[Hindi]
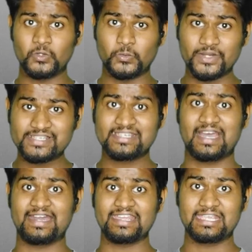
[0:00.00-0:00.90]
रूडिस
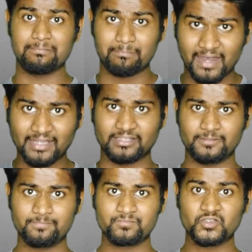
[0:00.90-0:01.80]
से आने के
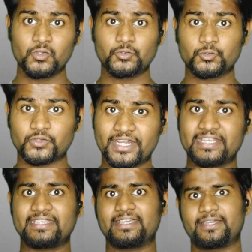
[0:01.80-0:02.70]
बाद
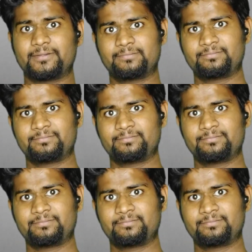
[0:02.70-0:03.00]
सुसाइड किया है